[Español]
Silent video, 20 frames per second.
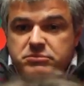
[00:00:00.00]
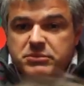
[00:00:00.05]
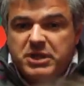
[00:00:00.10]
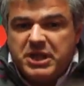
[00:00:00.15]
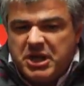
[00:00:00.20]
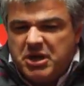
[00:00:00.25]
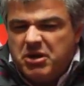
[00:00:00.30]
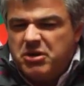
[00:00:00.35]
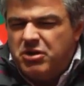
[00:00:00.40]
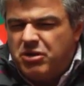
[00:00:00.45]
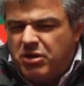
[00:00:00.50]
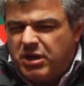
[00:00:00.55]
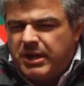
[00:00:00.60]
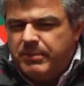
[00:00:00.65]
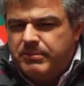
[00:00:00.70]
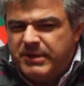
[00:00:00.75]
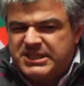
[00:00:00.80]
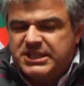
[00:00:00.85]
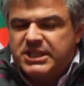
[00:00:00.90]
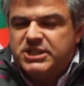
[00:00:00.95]
creo yo que
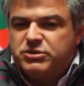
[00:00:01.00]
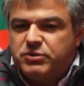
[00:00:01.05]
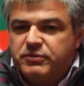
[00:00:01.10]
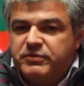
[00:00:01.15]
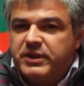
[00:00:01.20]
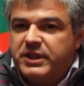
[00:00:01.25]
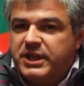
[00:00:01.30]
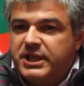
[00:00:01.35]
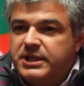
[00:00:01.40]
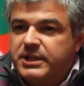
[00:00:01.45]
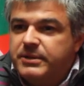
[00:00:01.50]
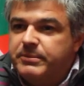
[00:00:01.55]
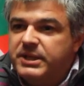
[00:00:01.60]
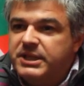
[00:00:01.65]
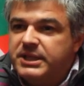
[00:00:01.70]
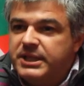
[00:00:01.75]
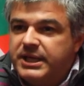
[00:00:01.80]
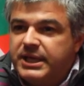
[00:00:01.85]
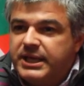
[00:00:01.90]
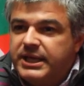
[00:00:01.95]
más que
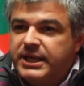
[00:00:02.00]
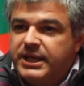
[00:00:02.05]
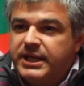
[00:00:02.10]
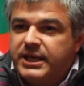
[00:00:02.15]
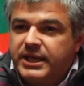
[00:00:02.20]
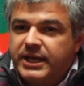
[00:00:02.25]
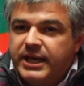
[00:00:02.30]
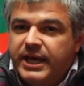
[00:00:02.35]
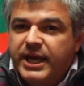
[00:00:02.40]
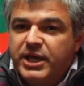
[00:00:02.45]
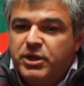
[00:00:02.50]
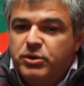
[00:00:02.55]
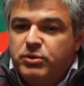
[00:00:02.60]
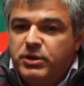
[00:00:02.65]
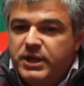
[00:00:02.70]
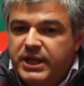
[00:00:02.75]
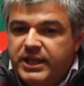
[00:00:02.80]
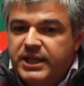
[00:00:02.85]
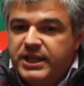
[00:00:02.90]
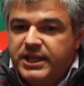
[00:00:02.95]
suficientemente, que, hay
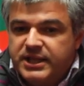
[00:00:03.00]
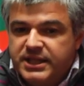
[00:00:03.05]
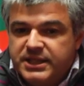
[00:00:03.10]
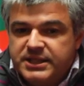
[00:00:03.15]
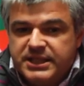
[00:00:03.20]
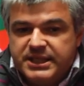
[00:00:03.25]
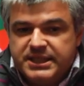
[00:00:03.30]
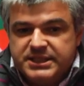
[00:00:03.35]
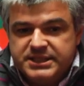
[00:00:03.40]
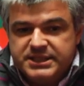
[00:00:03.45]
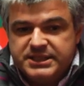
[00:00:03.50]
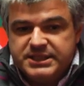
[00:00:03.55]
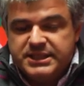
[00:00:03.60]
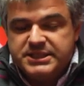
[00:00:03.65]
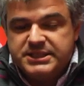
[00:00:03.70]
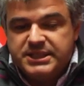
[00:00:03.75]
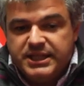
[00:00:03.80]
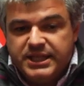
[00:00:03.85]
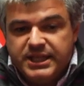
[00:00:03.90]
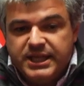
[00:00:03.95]
un líder detrás de
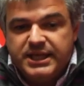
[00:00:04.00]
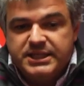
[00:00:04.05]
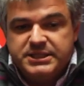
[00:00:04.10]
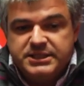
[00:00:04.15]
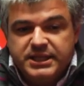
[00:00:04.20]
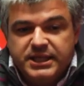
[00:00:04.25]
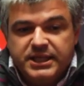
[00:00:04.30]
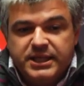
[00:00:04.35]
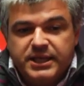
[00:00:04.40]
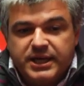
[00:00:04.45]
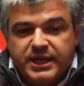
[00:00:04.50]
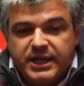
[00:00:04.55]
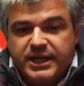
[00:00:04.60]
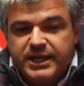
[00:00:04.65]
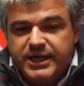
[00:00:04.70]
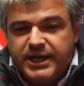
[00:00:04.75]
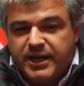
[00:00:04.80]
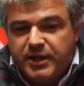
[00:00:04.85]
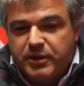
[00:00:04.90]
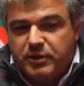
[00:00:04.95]
esas ideas de
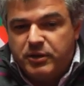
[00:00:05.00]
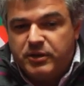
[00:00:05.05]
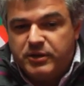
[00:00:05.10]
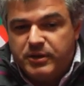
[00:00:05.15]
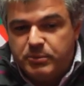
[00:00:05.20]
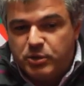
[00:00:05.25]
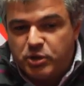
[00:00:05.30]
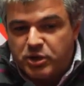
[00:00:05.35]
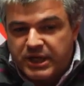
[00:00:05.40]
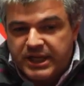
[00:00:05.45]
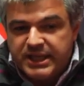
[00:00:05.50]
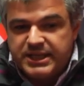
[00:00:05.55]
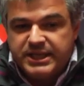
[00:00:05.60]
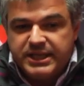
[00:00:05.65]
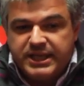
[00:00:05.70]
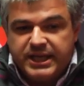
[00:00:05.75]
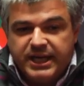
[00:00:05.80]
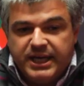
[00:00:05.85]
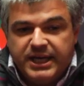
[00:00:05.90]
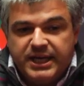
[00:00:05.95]
regeneración
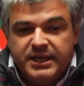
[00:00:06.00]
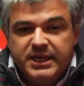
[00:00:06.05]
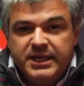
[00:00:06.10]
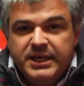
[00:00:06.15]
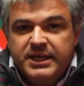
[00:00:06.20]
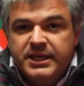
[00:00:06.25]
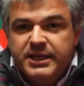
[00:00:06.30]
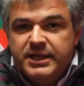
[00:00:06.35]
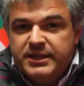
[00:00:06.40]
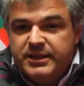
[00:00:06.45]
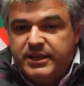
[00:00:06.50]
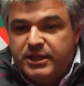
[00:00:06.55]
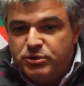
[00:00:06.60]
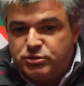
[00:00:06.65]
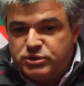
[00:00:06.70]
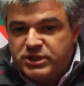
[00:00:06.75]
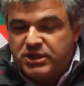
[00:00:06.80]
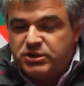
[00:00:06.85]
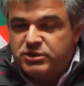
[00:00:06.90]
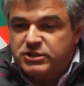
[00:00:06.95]
democrática, de
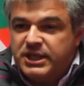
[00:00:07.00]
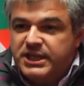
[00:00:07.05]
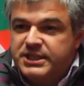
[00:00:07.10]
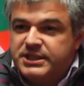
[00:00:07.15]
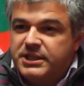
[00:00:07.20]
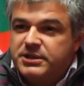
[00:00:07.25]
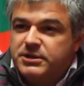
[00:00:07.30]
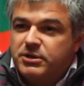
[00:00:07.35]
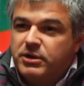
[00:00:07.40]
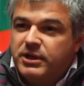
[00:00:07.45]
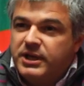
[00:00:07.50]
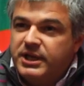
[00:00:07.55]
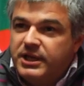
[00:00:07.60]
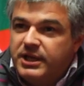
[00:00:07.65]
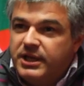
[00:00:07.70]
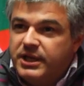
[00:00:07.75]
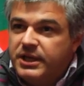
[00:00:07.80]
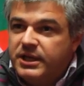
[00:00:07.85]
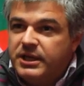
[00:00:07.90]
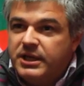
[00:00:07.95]
lucha contra el,
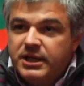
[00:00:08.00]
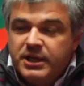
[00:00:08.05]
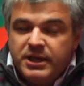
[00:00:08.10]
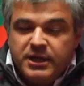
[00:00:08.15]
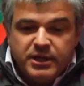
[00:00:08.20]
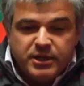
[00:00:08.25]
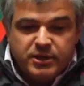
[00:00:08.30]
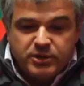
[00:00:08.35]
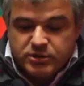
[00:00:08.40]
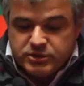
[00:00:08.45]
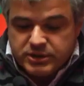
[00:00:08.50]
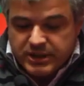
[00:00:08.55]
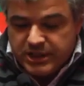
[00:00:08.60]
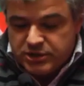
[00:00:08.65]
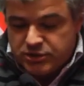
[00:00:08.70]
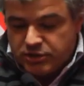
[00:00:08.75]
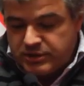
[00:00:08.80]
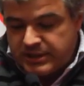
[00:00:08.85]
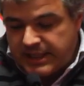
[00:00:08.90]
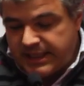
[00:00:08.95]
eh, contra el
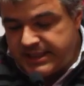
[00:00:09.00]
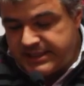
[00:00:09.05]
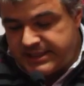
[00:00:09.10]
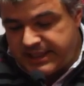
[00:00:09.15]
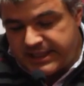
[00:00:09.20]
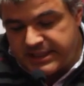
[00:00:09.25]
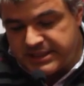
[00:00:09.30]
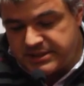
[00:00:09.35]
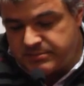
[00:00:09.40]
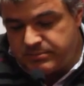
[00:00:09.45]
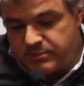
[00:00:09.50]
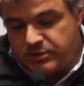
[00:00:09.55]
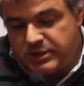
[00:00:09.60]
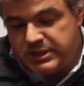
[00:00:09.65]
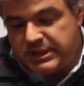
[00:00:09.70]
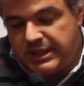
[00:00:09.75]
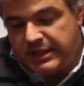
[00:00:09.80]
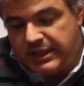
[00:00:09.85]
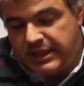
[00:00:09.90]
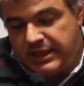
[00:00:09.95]
totalitarismo, es
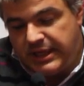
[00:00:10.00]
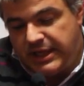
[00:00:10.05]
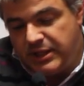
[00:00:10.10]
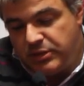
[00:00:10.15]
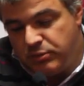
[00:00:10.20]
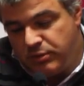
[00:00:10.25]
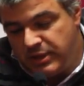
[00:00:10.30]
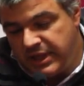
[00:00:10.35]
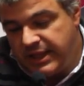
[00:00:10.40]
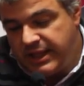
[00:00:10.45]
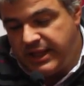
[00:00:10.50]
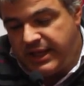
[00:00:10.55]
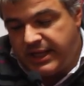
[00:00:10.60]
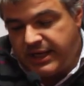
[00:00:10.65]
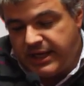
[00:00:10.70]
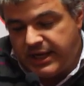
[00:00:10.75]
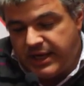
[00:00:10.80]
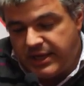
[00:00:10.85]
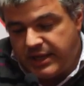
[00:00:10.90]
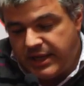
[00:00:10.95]
decir, hay un
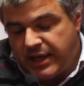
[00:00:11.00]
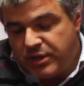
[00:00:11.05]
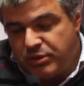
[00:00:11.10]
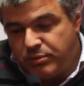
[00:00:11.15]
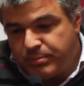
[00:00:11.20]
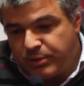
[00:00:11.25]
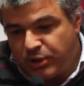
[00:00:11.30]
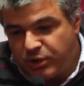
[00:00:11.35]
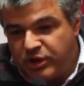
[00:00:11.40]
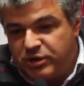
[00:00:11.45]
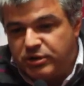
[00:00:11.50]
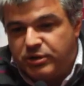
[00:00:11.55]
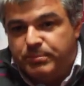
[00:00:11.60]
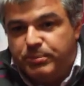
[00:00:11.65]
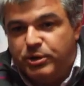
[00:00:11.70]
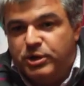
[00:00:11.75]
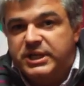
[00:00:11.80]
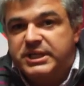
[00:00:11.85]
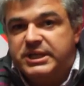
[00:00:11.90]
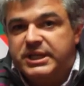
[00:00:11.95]
líder, hay un proyecto
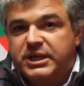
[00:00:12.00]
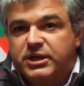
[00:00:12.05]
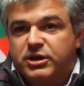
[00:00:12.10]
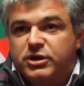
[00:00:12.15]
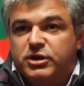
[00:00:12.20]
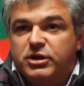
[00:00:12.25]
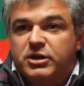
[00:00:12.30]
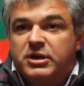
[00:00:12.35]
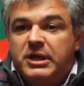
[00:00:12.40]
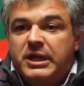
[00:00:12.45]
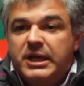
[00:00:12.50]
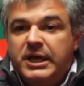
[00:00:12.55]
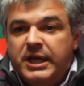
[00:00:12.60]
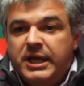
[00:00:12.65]
político